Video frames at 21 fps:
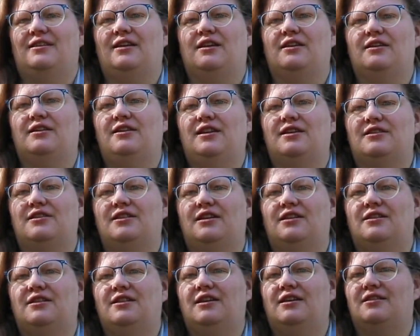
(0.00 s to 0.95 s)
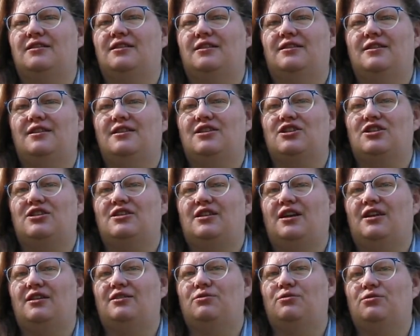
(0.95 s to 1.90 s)
Так, нет, нет, нет, это не
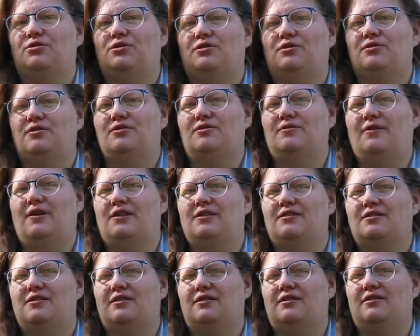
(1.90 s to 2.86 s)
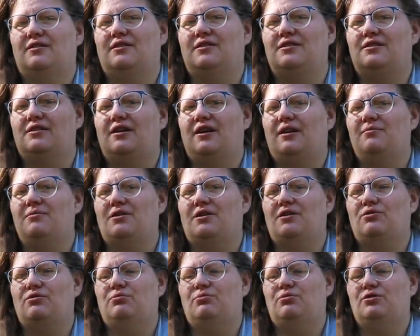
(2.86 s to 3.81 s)
шатай, тут э, свалится. Если
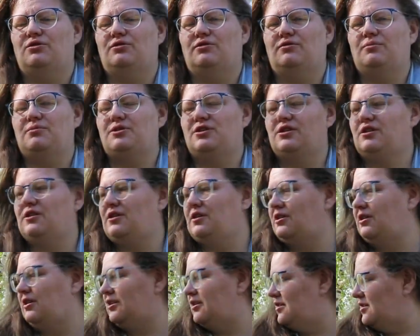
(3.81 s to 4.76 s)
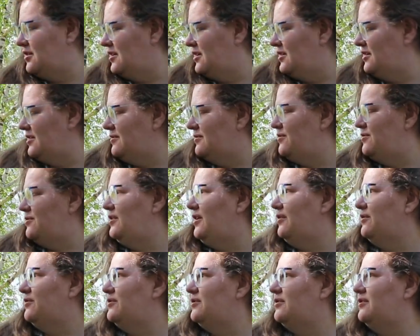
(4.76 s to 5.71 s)
камера, то будет вообще кирдык. Вот
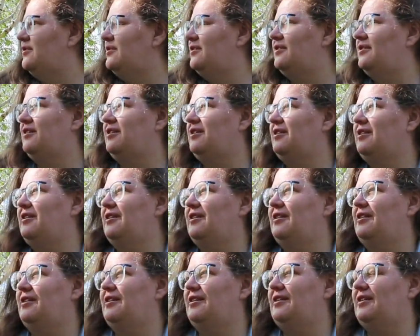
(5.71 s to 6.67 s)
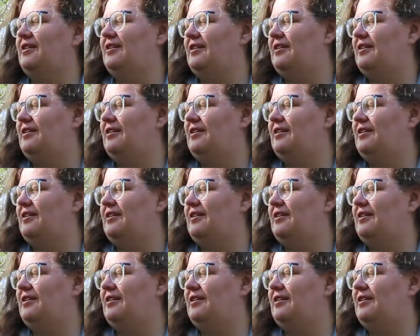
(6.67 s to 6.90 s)
сюда вот. Понятно.